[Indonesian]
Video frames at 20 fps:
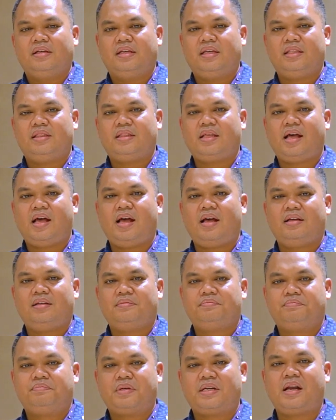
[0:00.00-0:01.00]

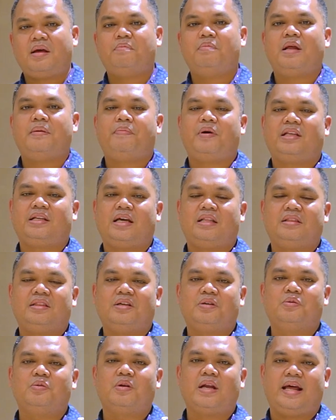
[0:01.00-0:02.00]
kita pernah mendapatkan
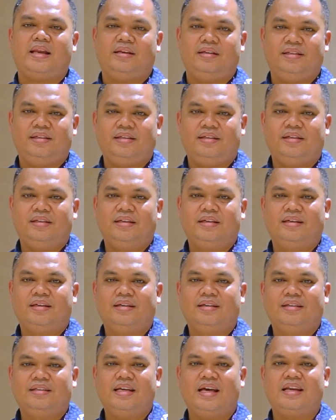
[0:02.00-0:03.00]
teguran ya
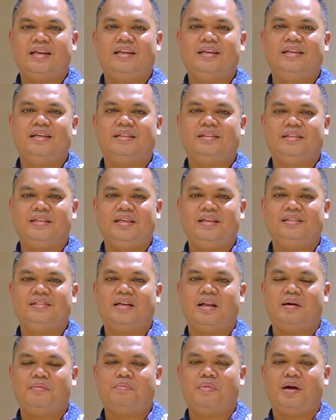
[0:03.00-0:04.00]
dari Dikti
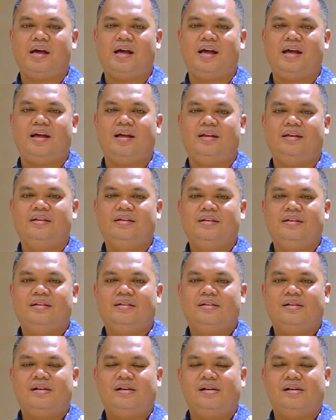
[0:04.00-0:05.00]
selama
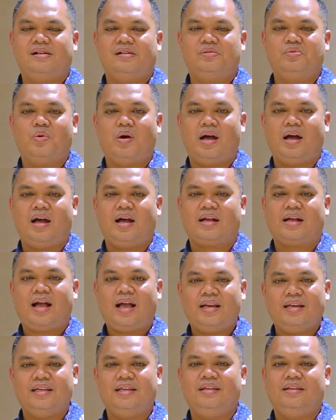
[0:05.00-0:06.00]
uh, dua
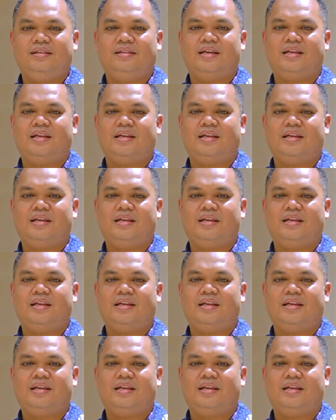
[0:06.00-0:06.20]
kali